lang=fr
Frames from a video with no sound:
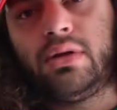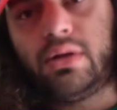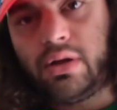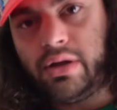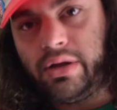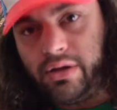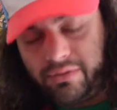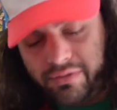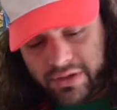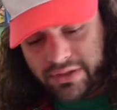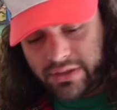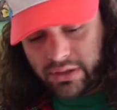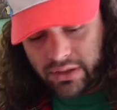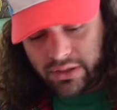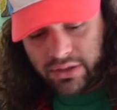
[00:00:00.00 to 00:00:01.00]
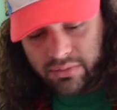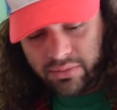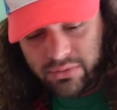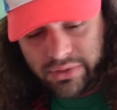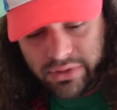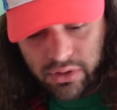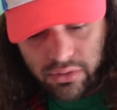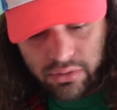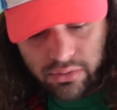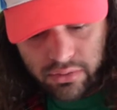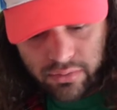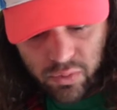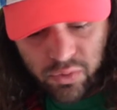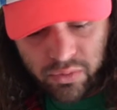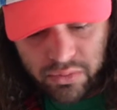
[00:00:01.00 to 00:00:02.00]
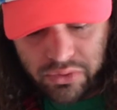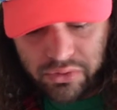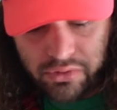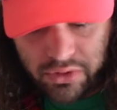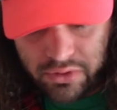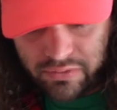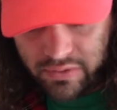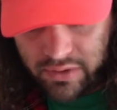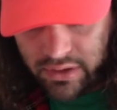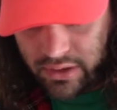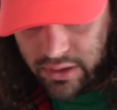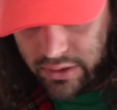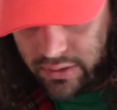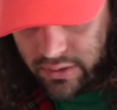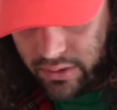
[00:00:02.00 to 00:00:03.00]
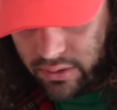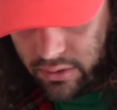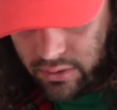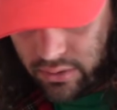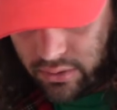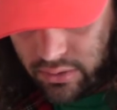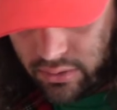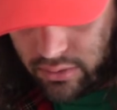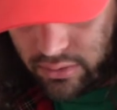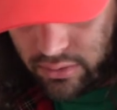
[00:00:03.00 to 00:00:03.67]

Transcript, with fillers: Ah, et en fait, c'est un gâchapon, c'est le mon bonus fidélité. Euh,